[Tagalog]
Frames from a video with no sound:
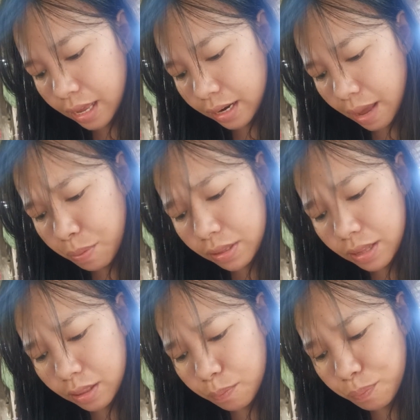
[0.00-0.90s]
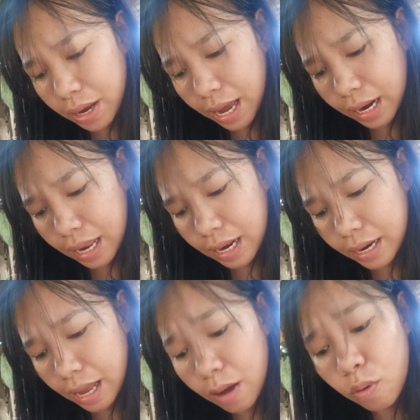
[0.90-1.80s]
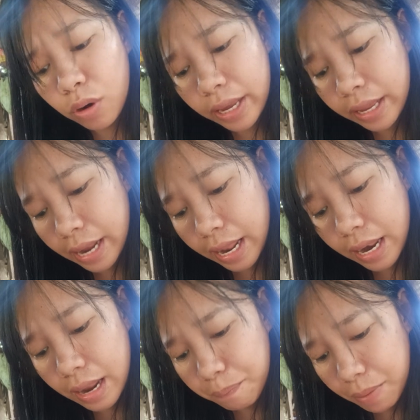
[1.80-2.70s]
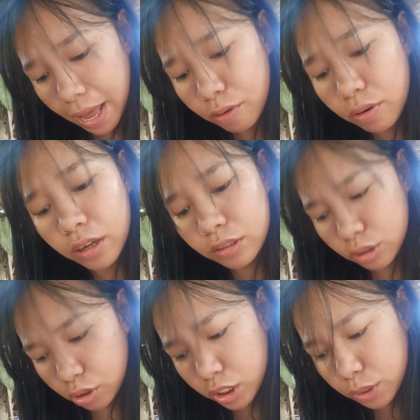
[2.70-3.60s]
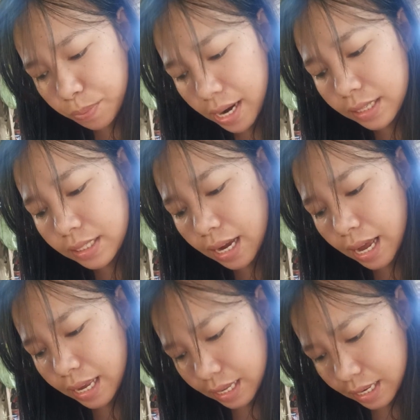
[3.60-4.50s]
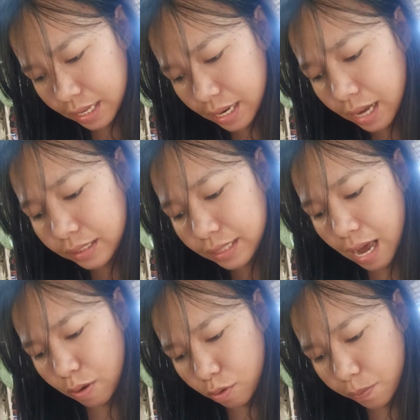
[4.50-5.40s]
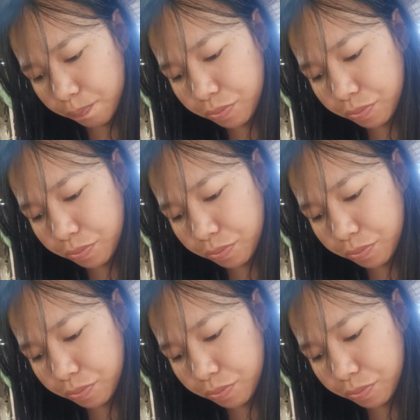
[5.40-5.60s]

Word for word: dapat nating pag-aralan ang orihinal na plano ng Diyos para sa kainin ng tao.